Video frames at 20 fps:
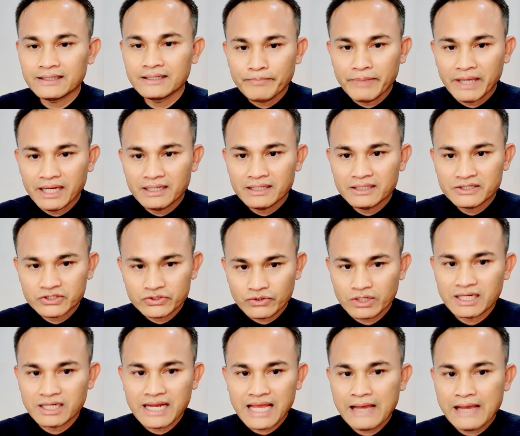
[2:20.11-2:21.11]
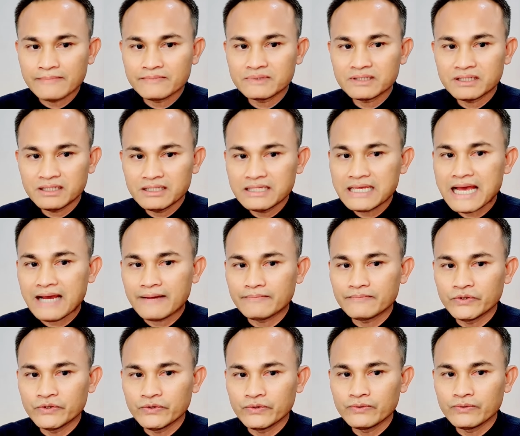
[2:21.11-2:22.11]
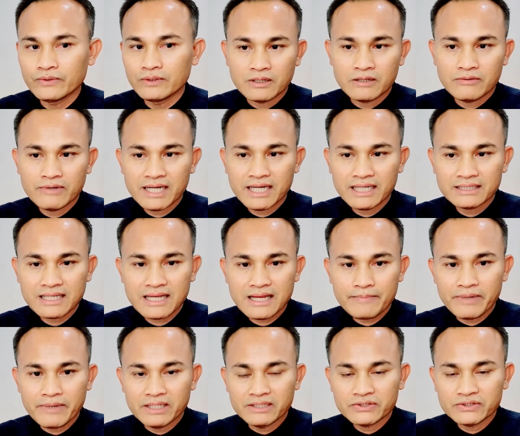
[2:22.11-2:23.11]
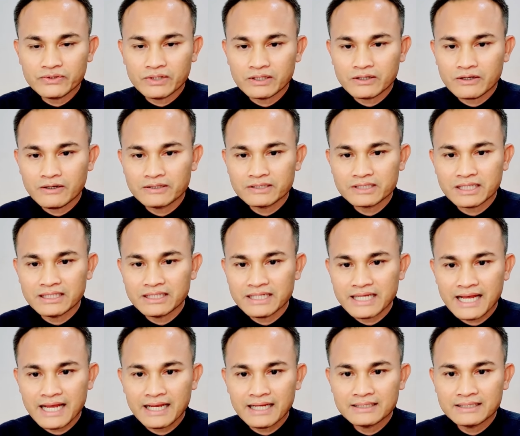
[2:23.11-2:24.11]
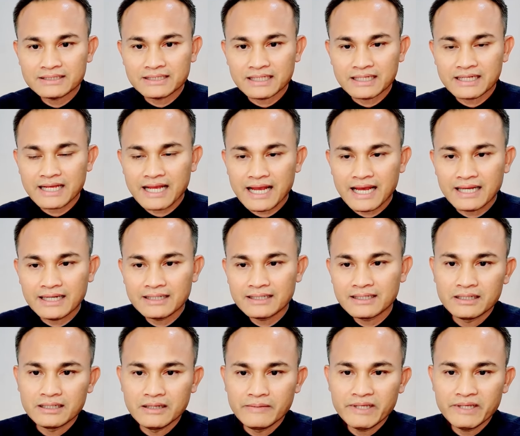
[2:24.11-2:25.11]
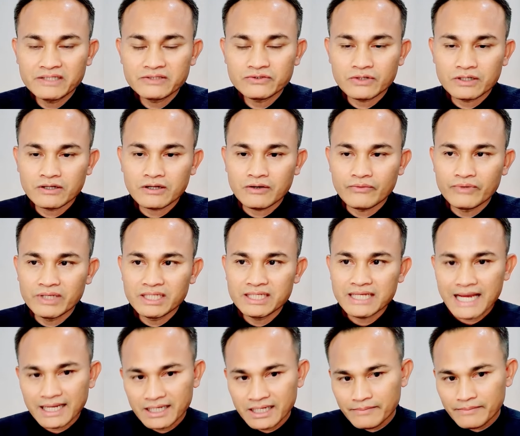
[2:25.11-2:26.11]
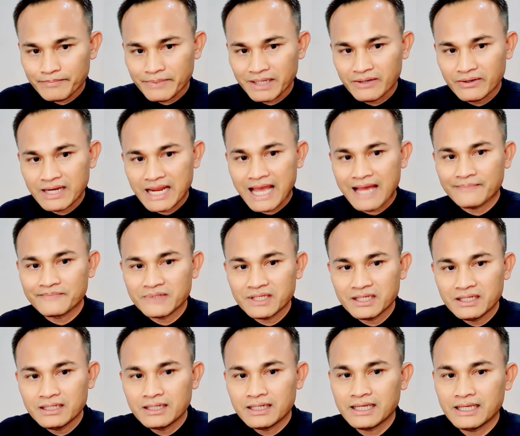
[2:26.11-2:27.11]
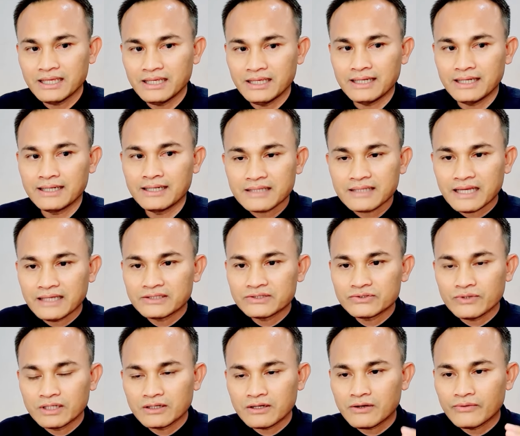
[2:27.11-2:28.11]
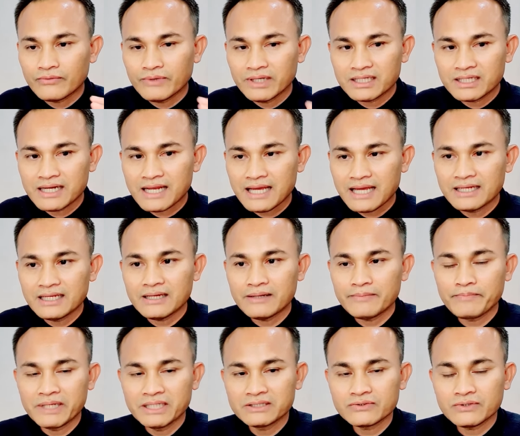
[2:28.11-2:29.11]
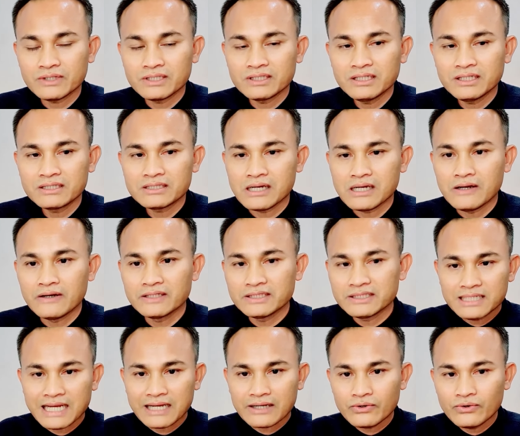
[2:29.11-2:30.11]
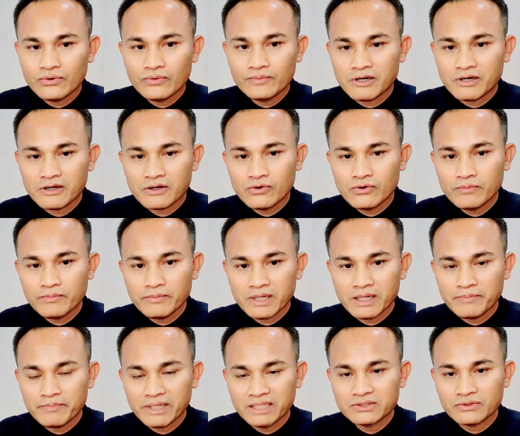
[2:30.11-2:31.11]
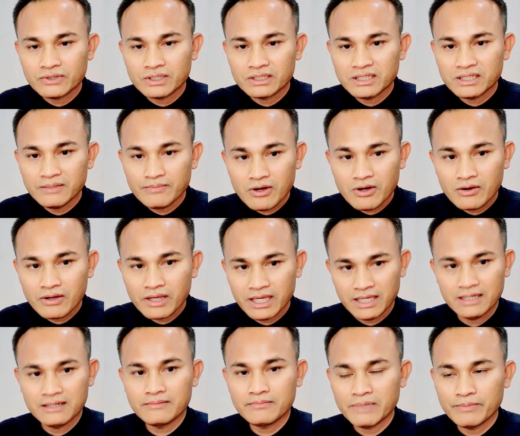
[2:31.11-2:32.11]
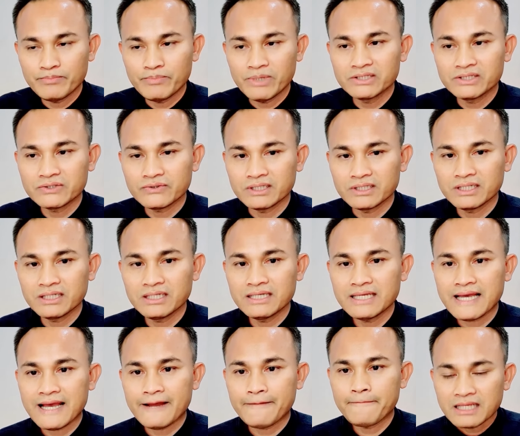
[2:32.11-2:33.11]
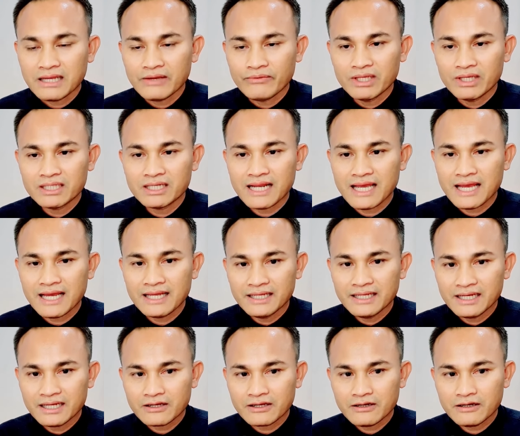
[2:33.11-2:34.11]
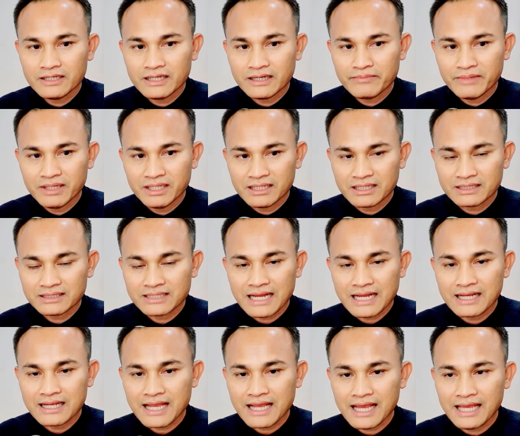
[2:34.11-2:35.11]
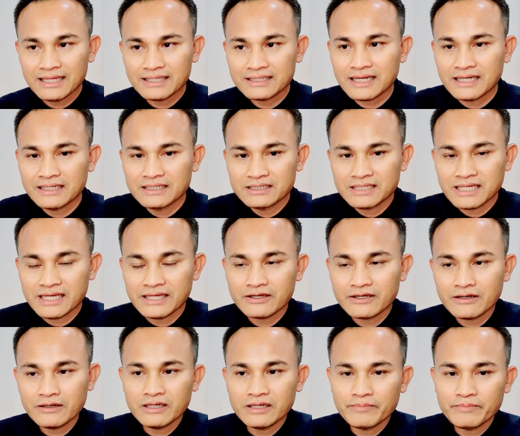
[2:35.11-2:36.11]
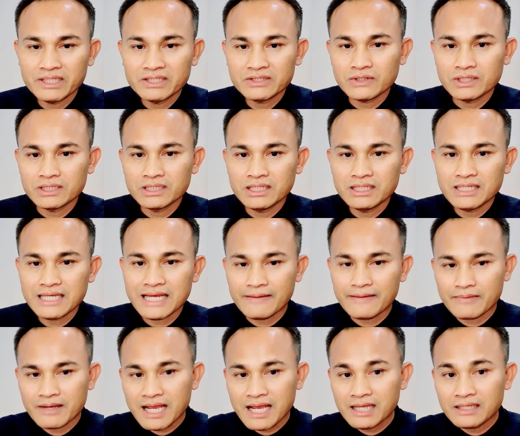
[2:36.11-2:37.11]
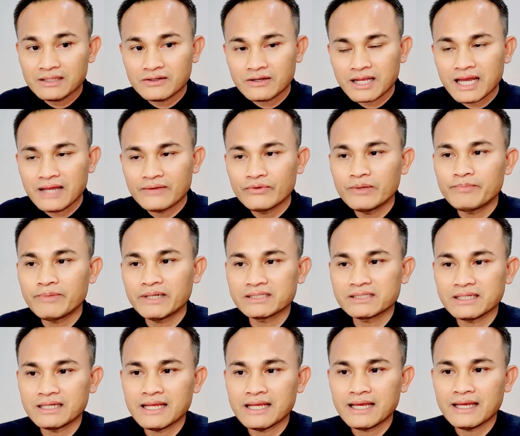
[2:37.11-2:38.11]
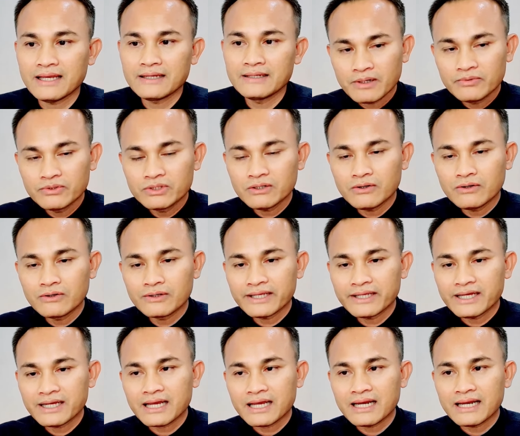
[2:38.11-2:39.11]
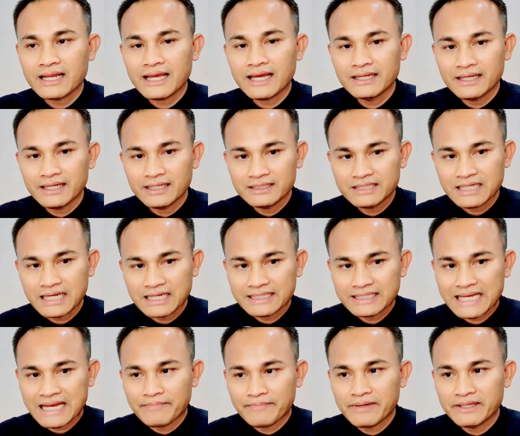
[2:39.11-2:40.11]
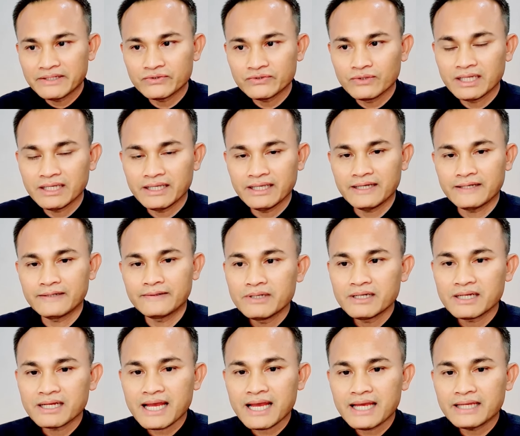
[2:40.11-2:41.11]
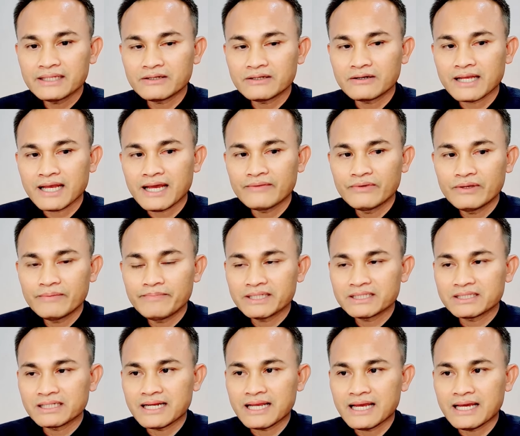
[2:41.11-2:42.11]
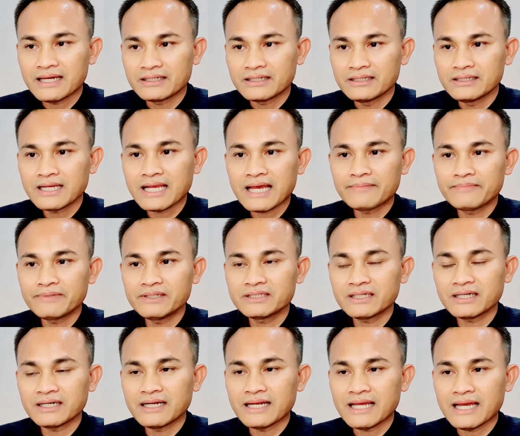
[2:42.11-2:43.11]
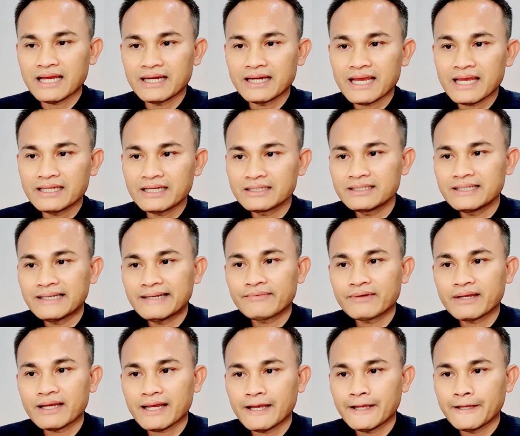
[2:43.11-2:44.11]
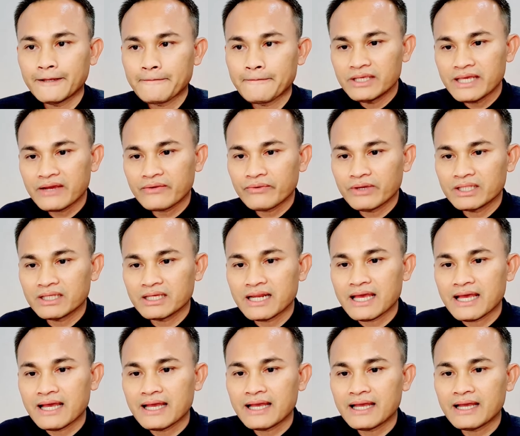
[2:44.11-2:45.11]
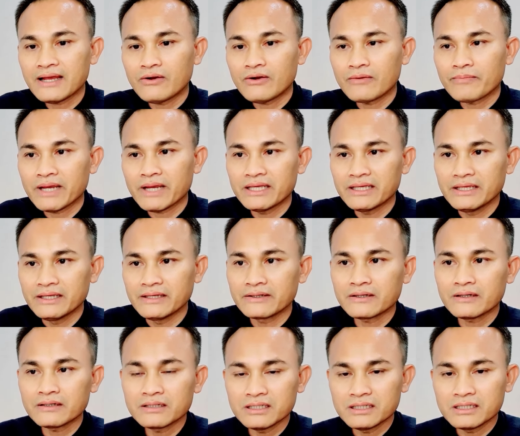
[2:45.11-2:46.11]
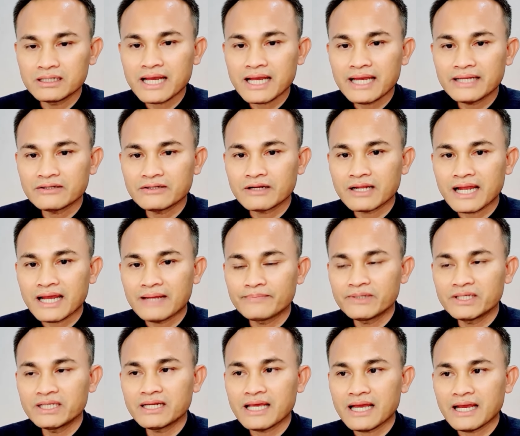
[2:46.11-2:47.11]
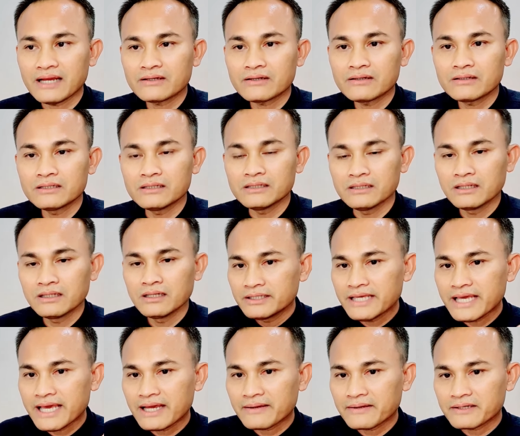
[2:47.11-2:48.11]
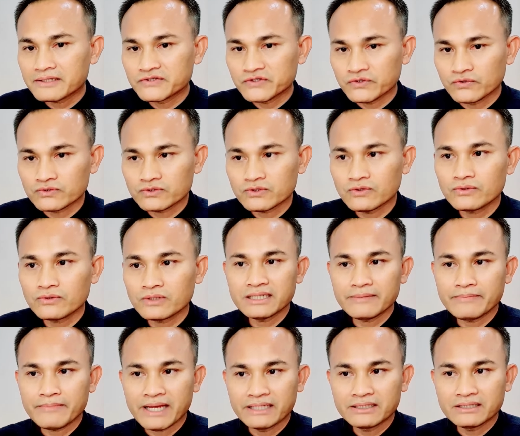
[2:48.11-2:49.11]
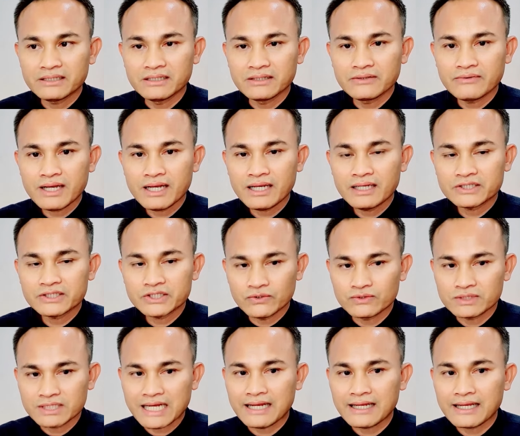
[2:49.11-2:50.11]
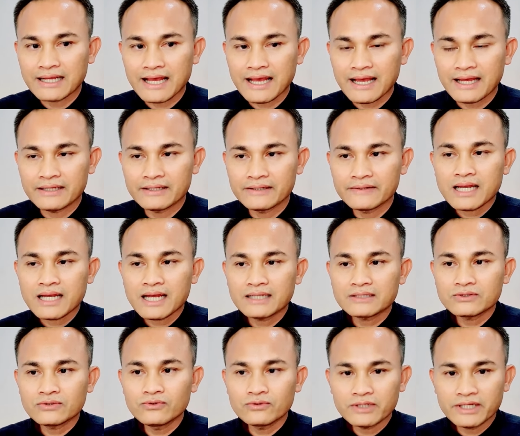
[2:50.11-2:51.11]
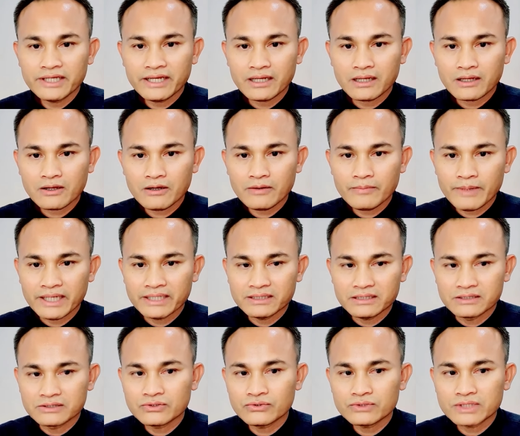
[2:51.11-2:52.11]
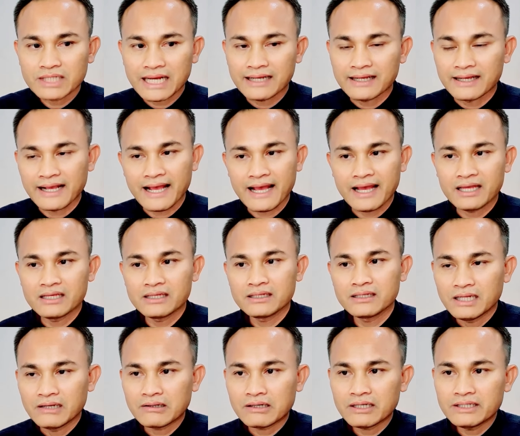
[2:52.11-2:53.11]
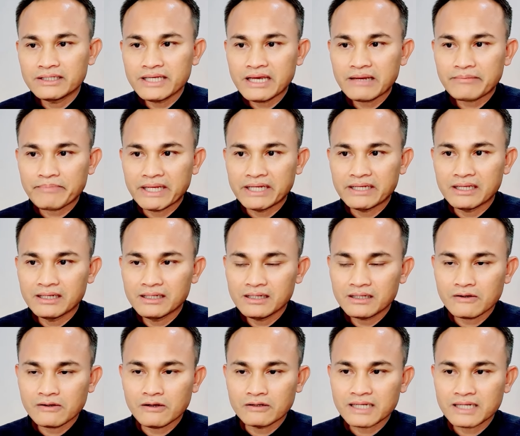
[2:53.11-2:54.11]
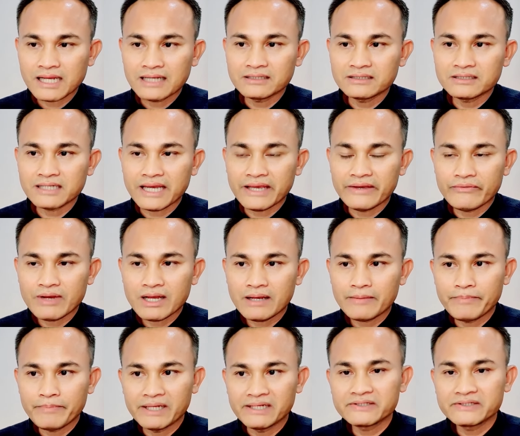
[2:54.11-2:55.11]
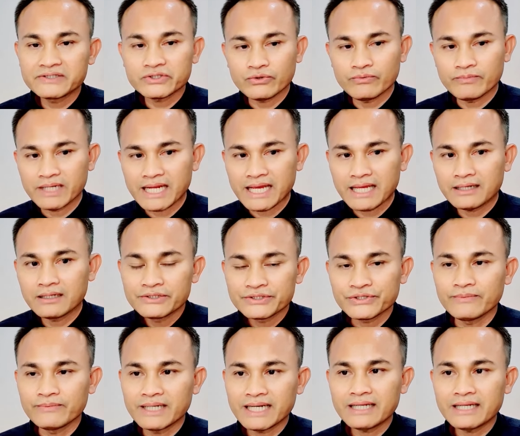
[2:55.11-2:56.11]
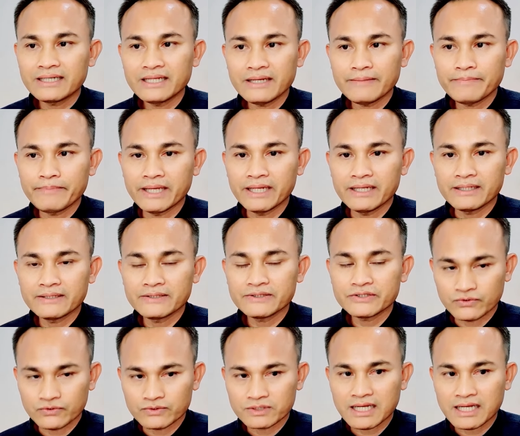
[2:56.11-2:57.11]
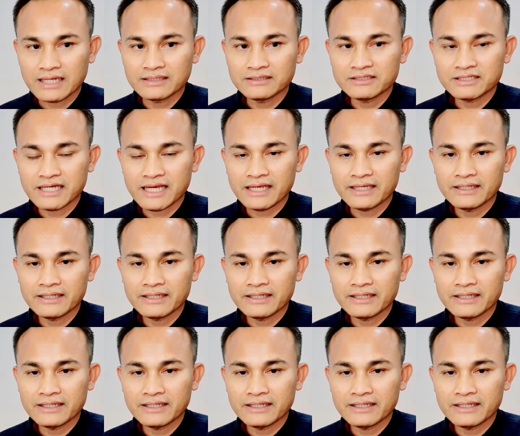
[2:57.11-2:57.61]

เป็นส่วนนามที่หยาบอยู่ เพราะว่าถ้าเป็นส่วนของสัญญาสังขาร หรือเป็นส่วนของวิญญาณเนี่ยเป็นนามที่ละเอียด แต่ส่วนของเวทนาเนี่ยเป็นส่วนที่ต่อจากรูป เพราะรูปมันเป็นส่วนที่มองเห็น มันเป็นส่วนที่หยาบ แต่เวทนาเนี่ยก็ยังมีทั้งทางกายและทางใจก็ยังเป็นส่วนที่หยาบง่ายต่อการวิปัสสนา พระพุทธองค์เรียงกันหน้าเนี่ยจากหยาบไปสู่ละเอียด เพื่อง่ายต่อการวิปัสสนาหรือการพิจารณาได้อย่างแยบกาย แยกเวทนา5 ออกไปอีกก็คือง่ายต่อการพิจารณาก็คือือแยกสุขทุกข์จะหมายถึงว่าสุขทางกาย ถ้าทุกข์เนี่ยก็หมายถึงทุกข์ทางกาย แล้วก็แยกไปในเรื่องของทางใจว่าเป็นโสมนัสโสมนัสเนี่ยเป็นสุขทางใจ